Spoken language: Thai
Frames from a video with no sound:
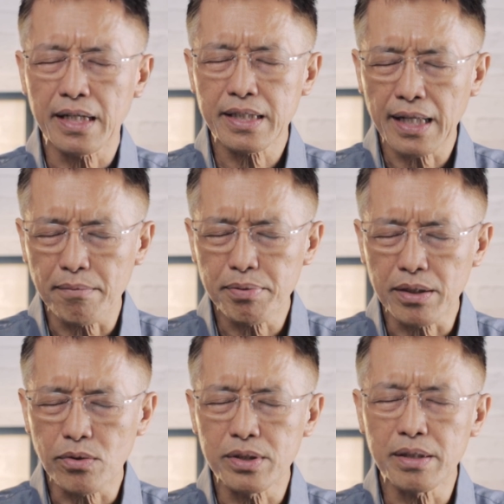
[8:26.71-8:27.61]
อธิษฐาน
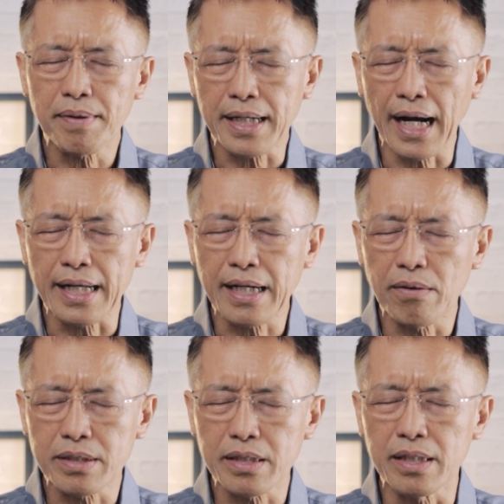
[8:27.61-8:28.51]
เผื่อคนที่ประกาศ
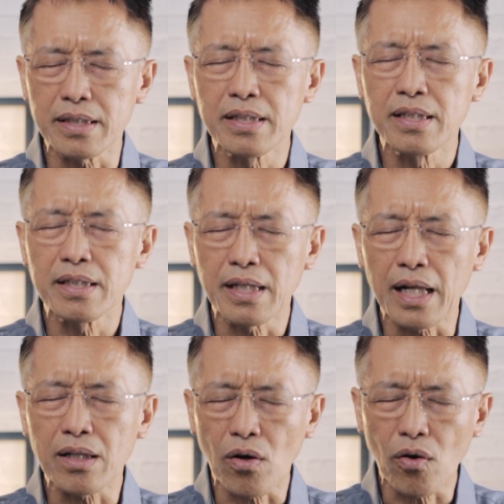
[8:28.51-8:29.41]
ข่าวประเสริฐ
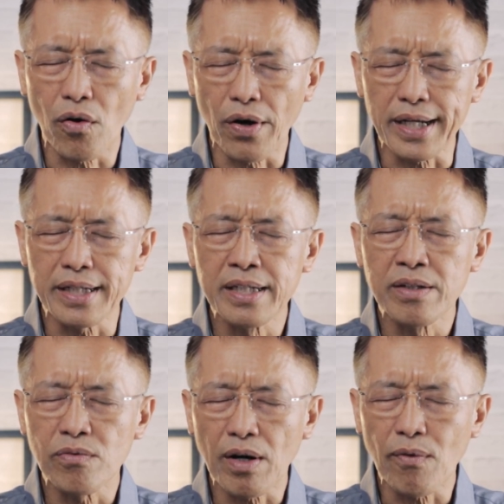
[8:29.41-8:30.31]
และรอคอย
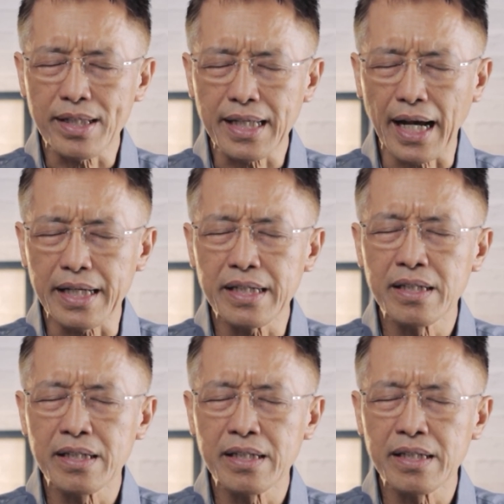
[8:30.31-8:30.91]
ว่าวันไหน